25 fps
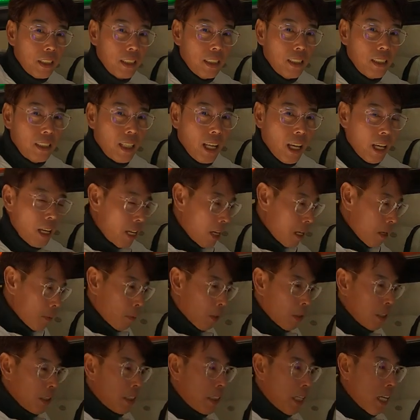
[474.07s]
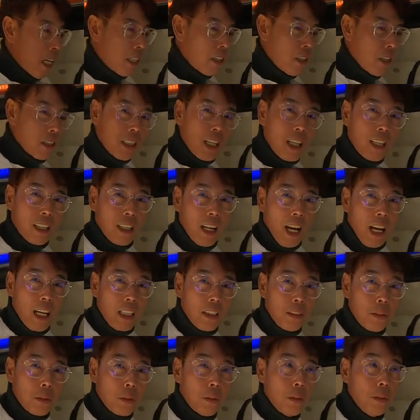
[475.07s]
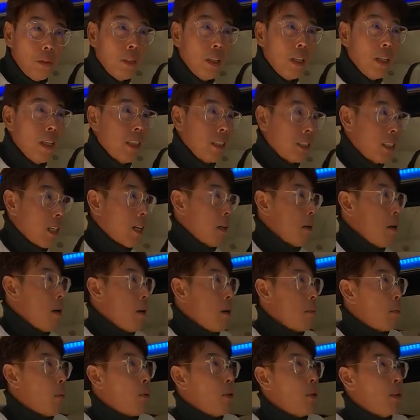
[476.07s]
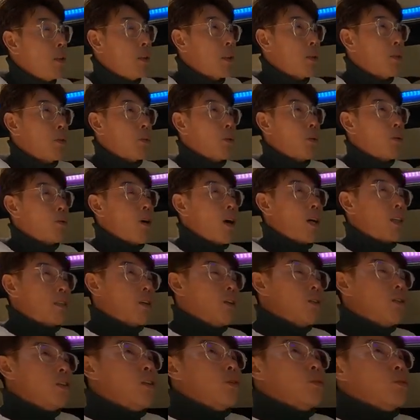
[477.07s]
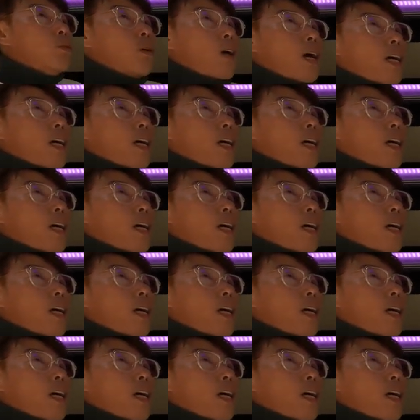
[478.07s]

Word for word: 있는데 뭐 이 얘기 하자는 거 아니죠. 자 모니터 쪽과 천정